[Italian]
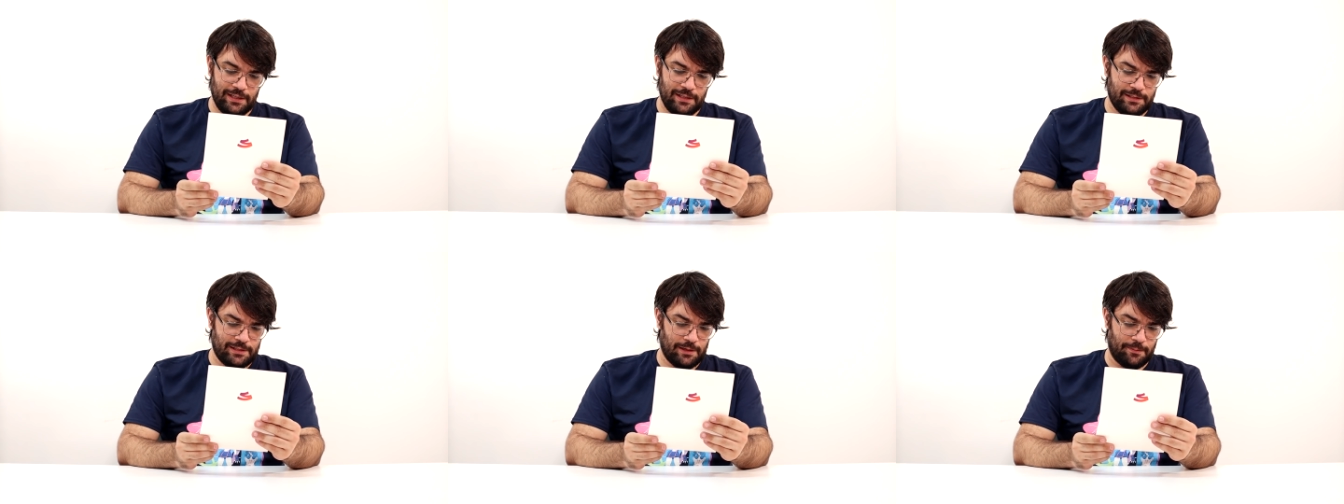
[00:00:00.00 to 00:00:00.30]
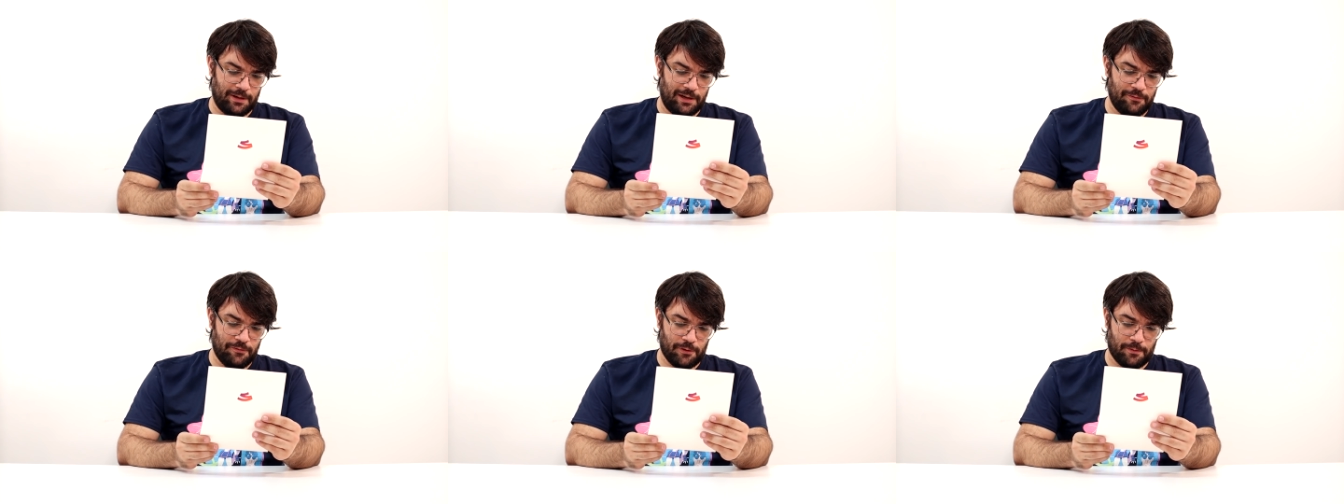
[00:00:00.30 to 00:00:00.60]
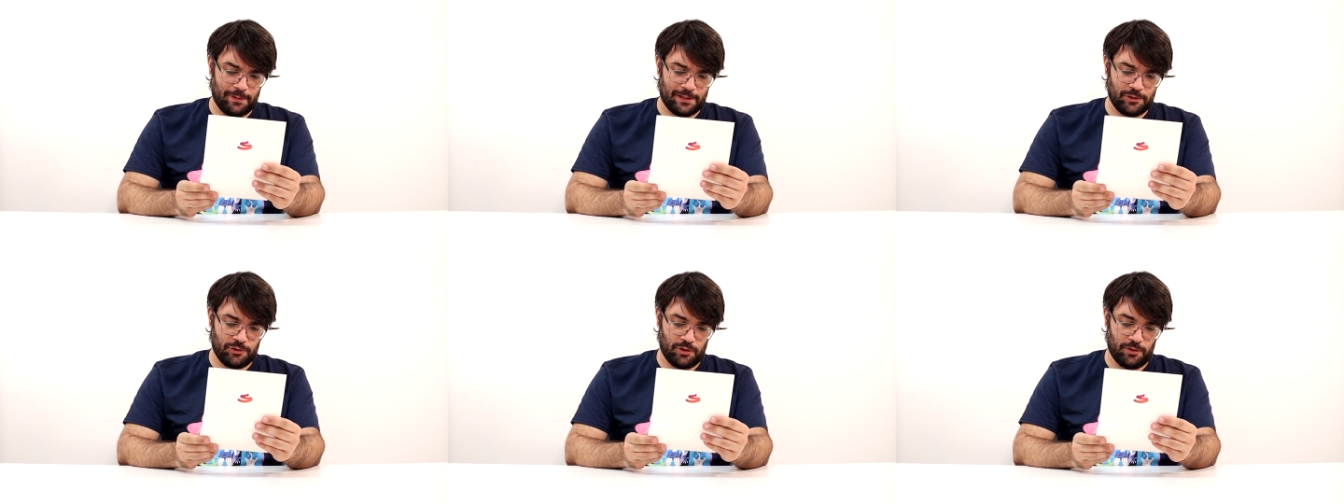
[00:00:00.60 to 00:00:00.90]
insieme alle
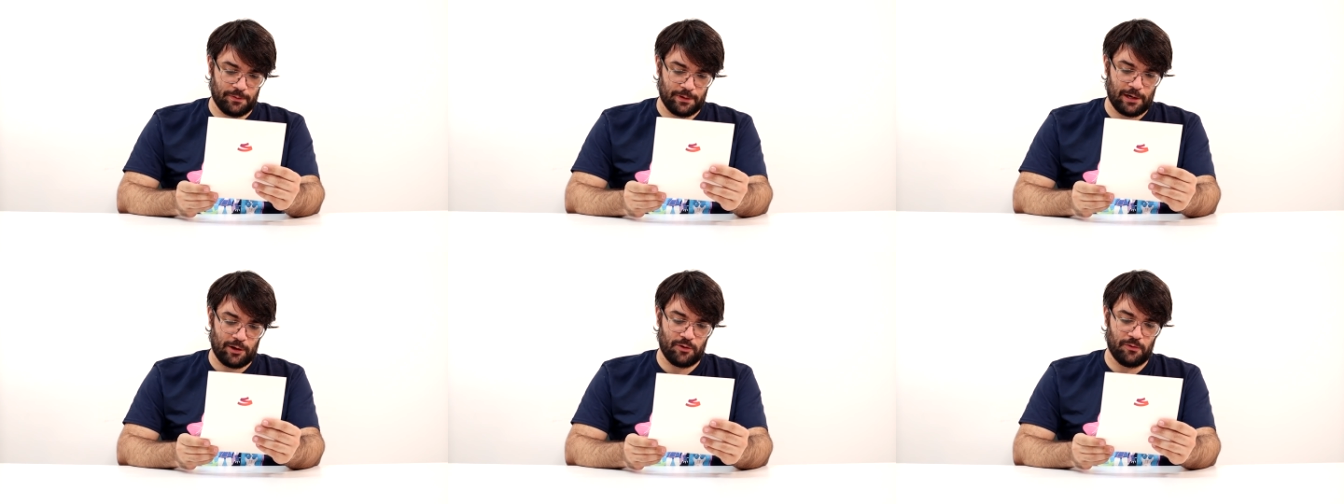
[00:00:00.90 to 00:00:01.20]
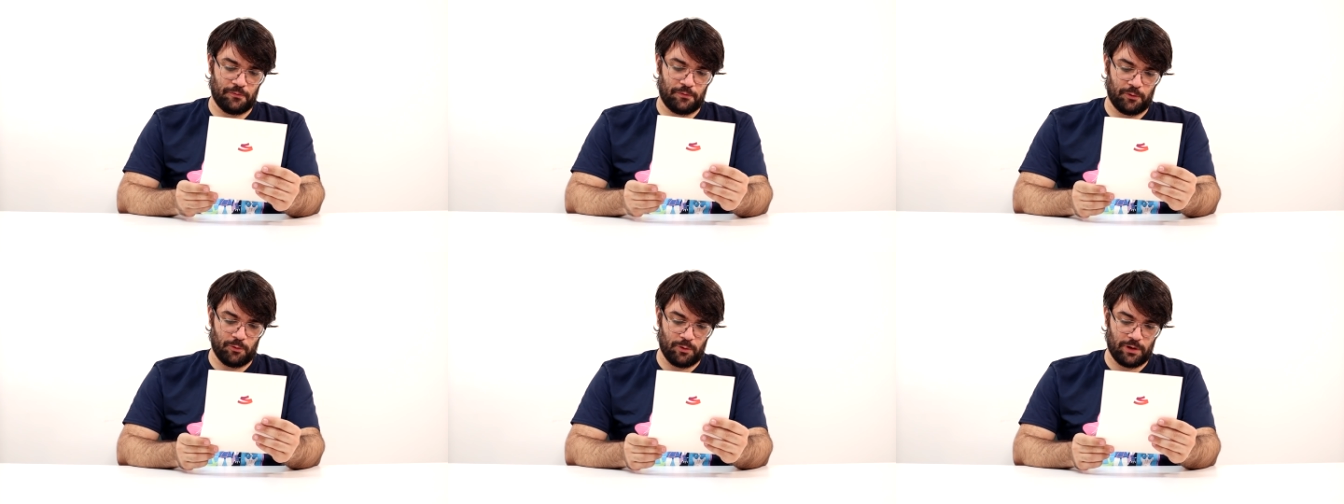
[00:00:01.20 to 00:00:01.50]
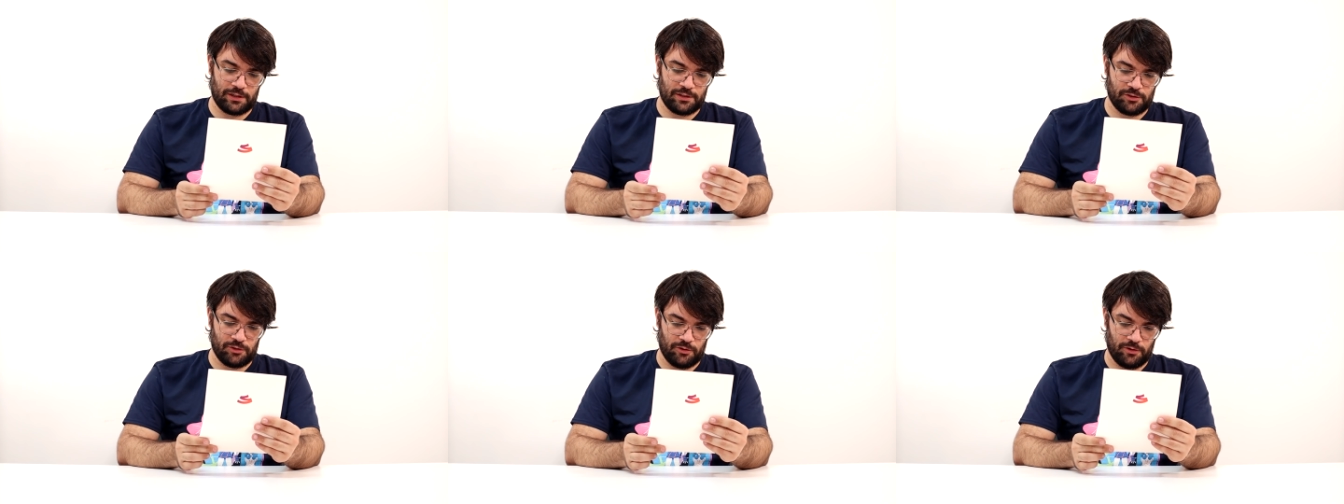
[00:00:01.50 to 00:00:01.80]
informazioni per la
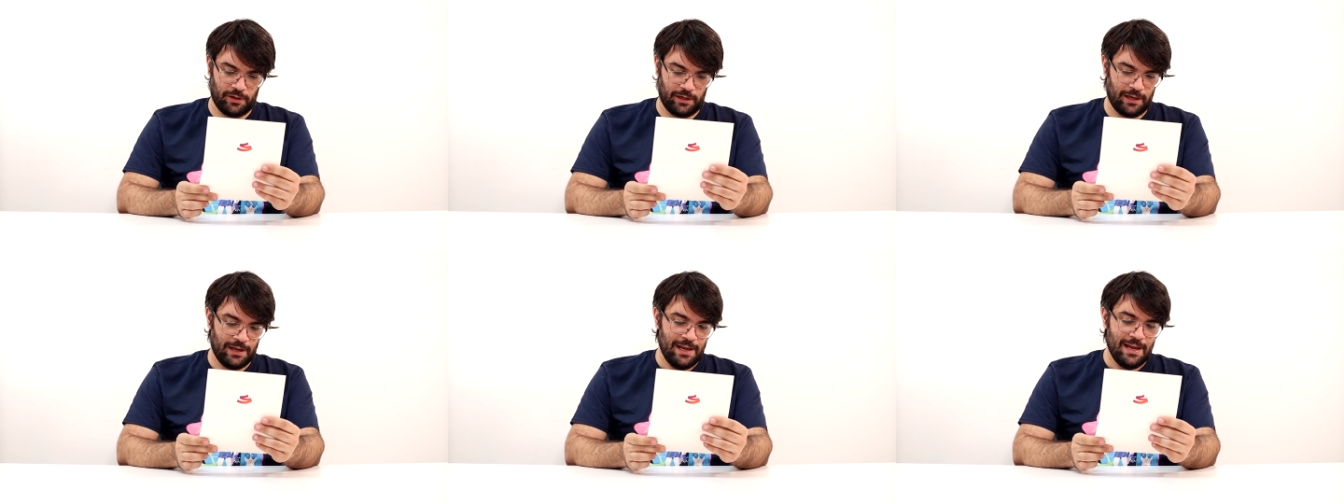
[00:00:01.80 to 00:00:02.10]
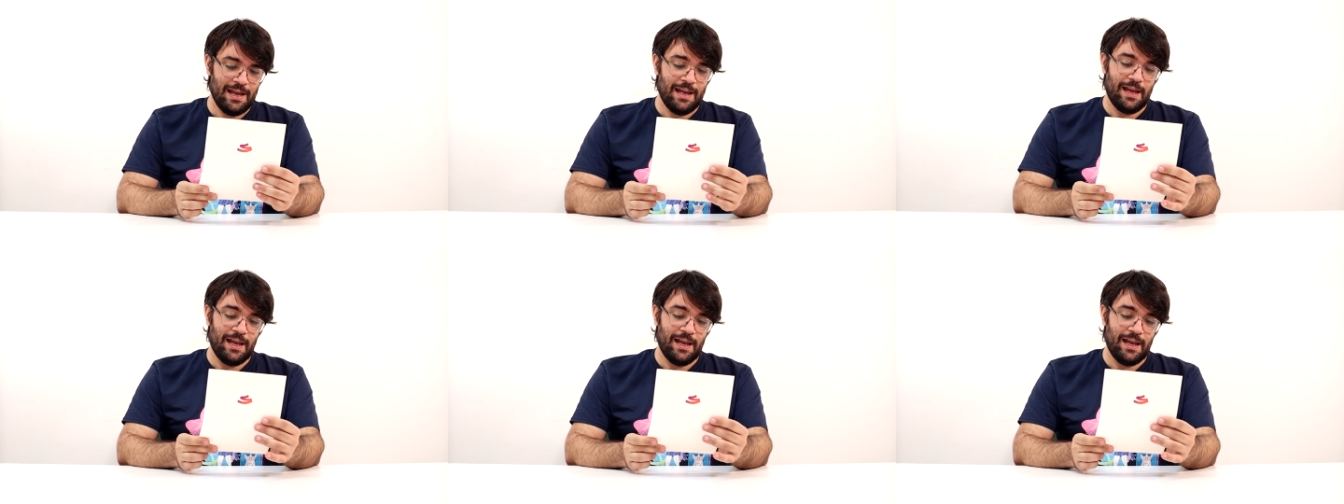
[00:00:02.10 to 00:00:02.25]
configurazione.